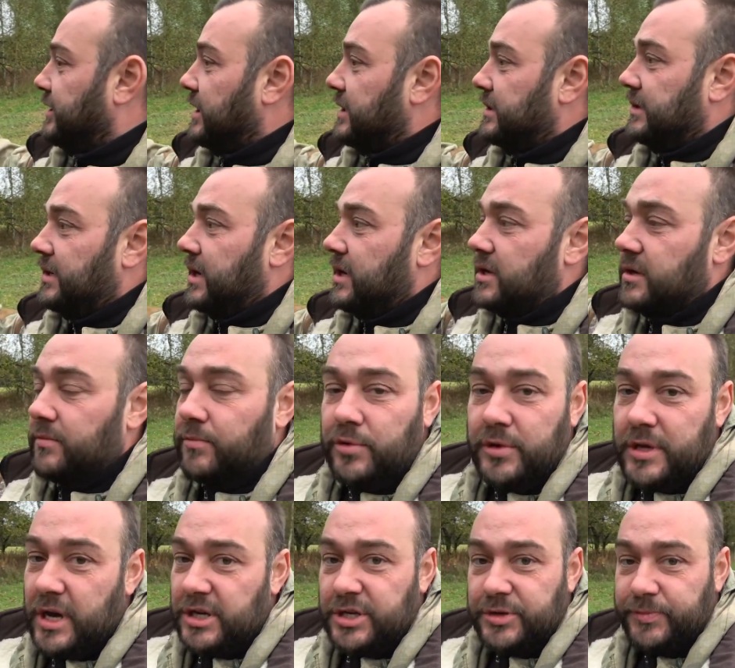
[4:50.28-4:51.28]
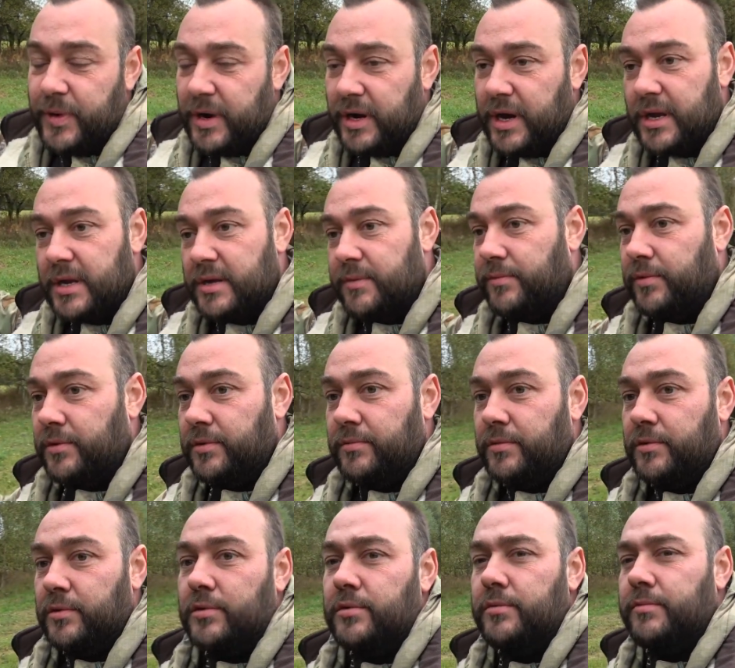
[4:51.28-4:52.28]
соседнему, дальше пока не
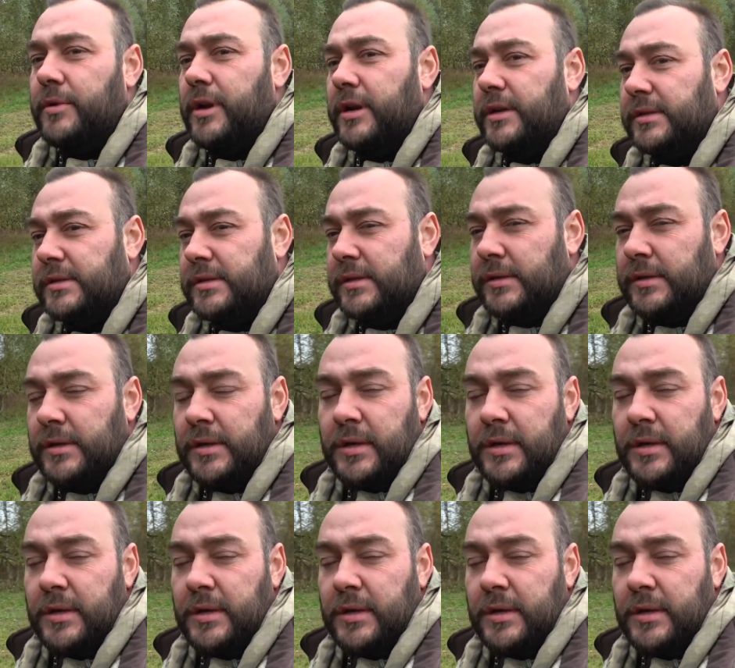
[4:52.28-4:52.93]
будем углубляться.